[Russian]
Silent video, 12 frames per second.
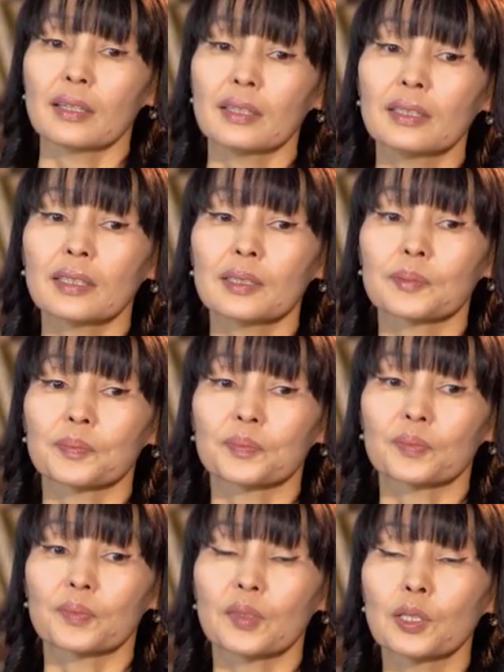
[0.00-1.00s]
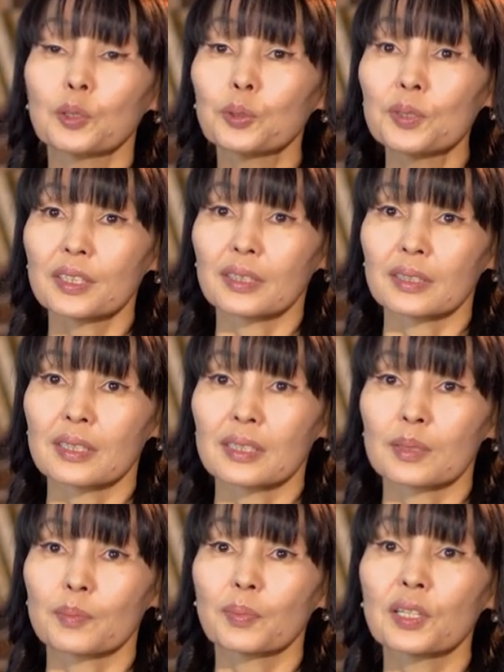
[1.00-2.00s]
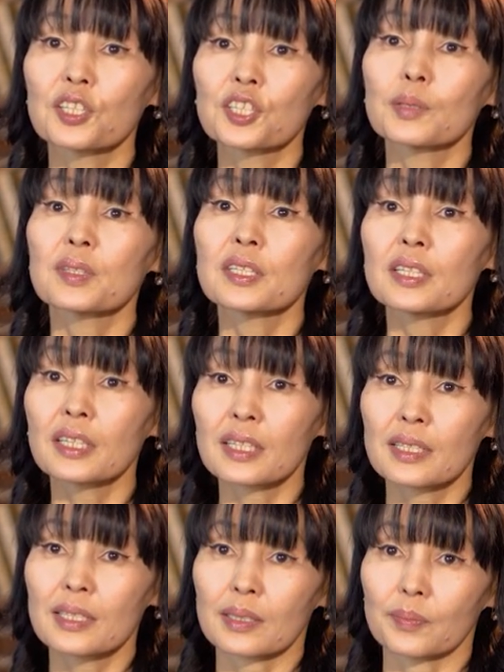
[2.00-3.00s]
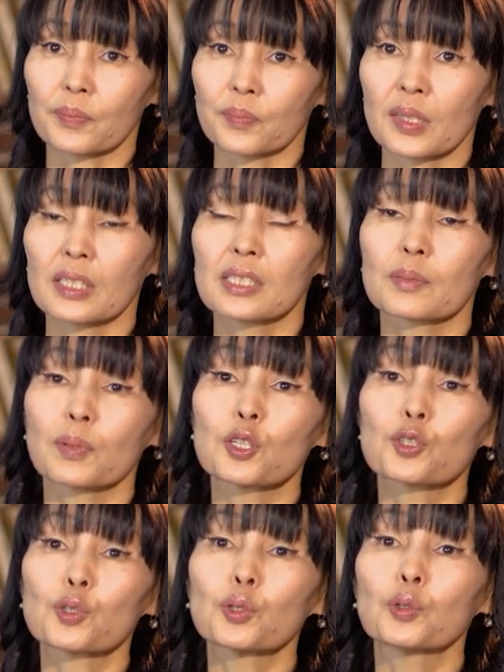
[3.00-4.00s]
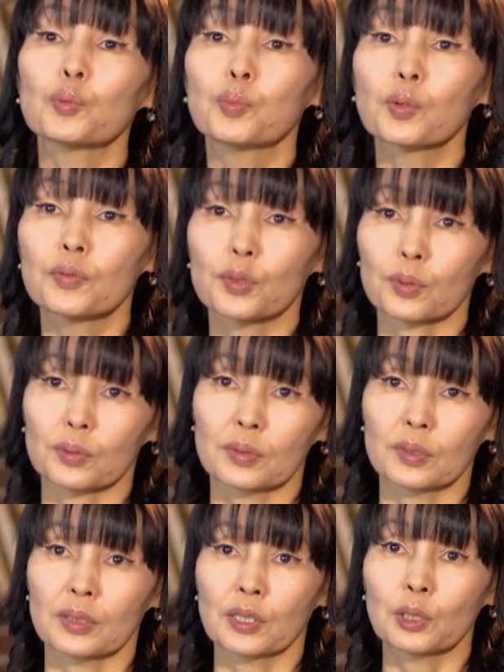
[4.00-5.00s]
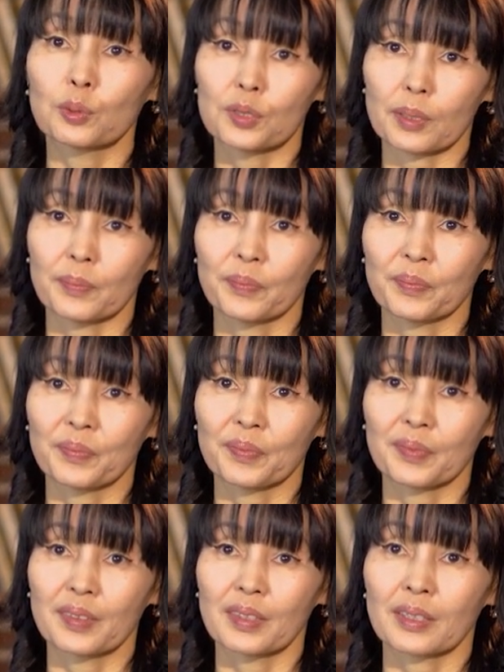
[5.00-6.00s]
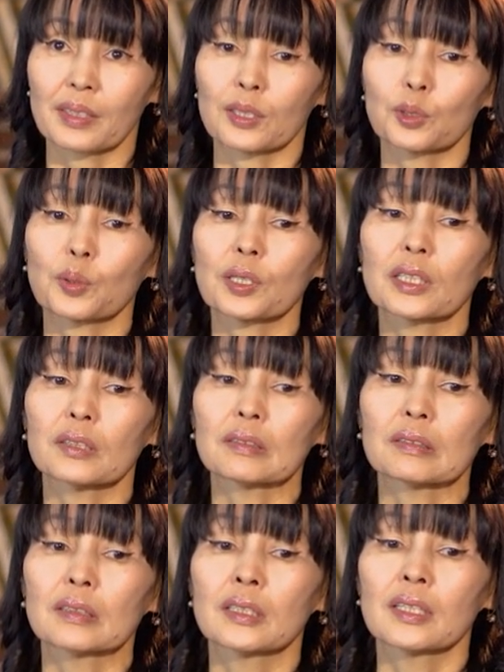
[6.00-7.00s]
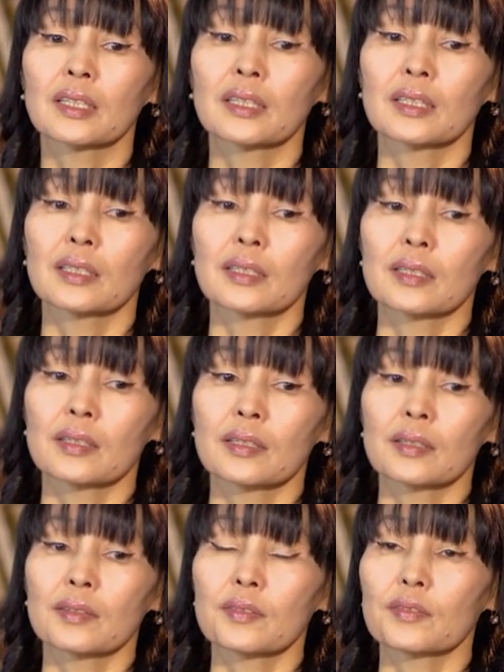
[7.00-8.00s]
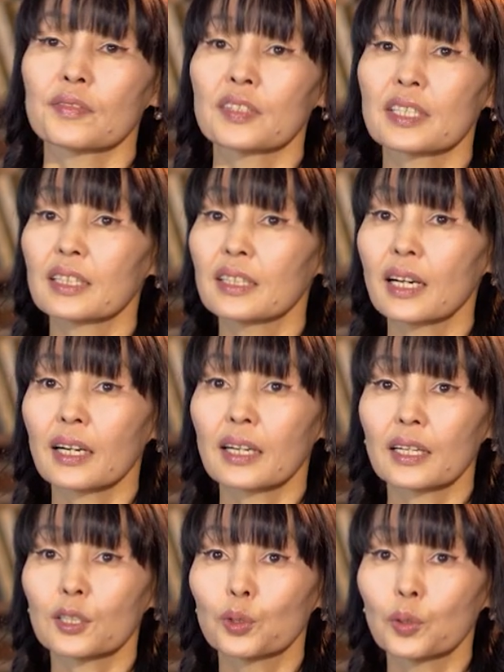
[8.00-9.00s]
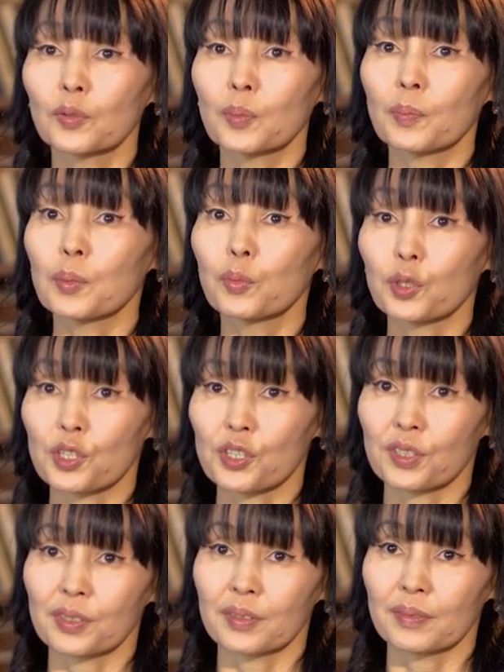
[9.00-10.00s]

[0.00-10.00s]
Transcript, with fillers: Это люди с большим сердцем, и с большой любовью к людям, которые всегда готовы помочь.